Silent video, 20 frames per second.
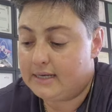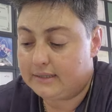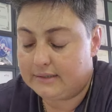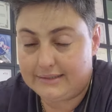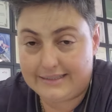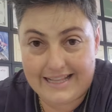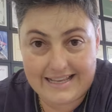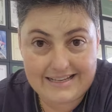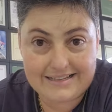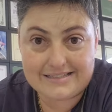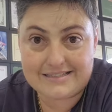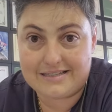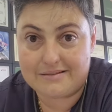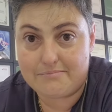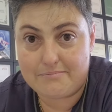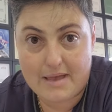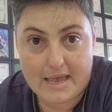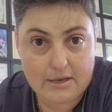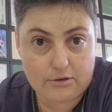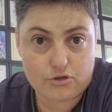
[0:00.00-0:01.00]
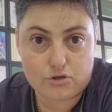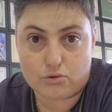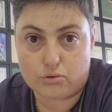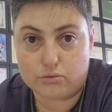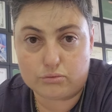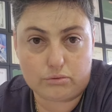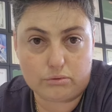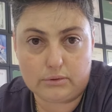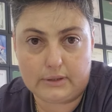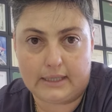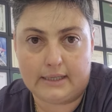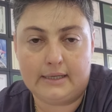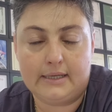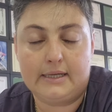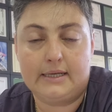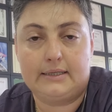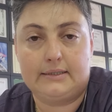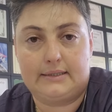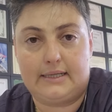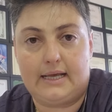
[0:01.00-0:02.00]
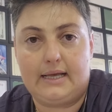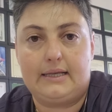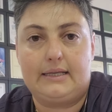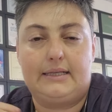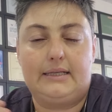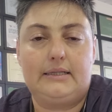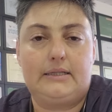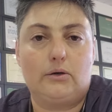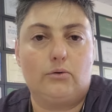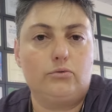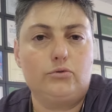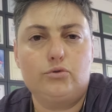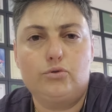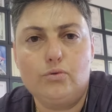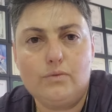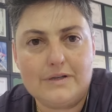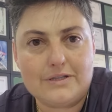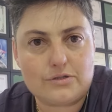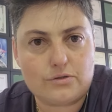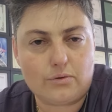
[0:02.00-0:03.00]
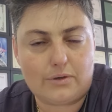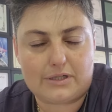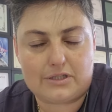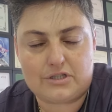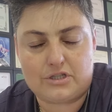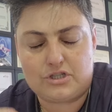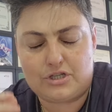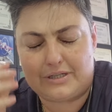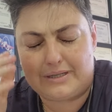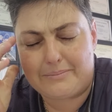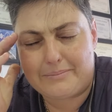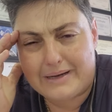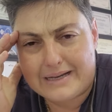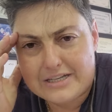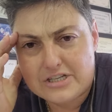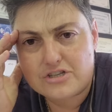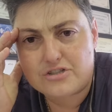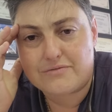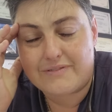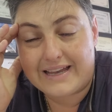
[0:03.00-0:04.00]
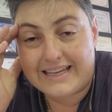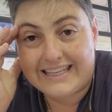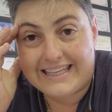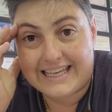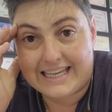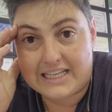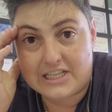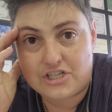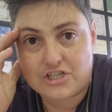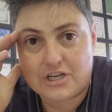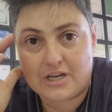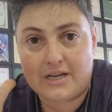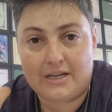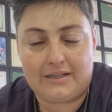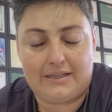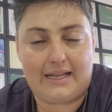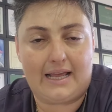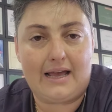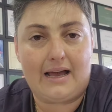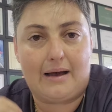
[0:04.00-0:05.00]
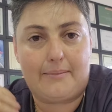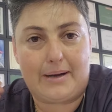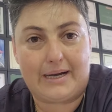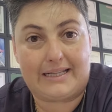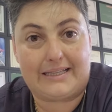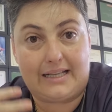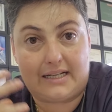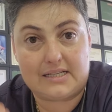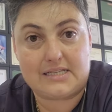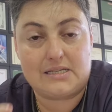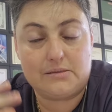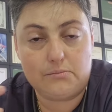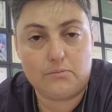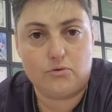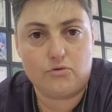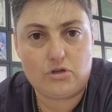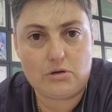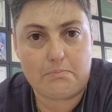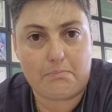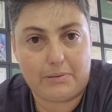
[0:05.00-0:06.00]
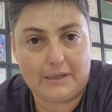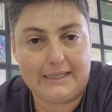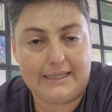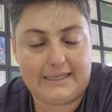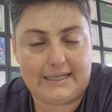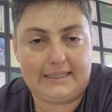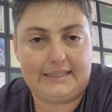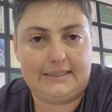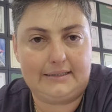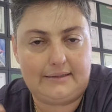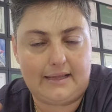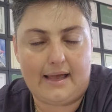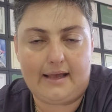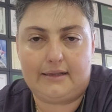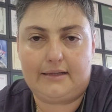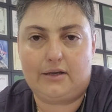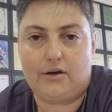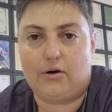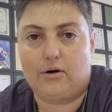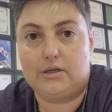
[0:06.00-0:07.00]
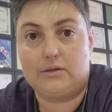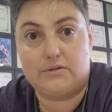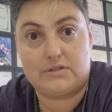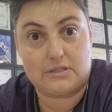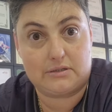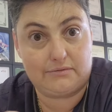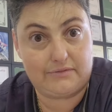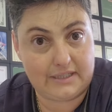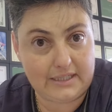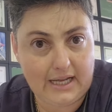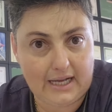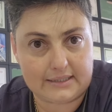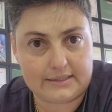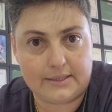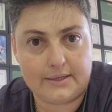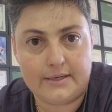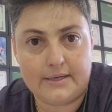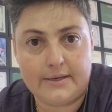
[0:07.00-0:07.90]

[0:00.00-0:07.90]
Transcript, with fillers: nem esse meio de cultura. Né? Então, em duas horas, gente, ainda mais se estiver quente, né? A bactéria se multiplica ali, deita e rola e você não vê nada.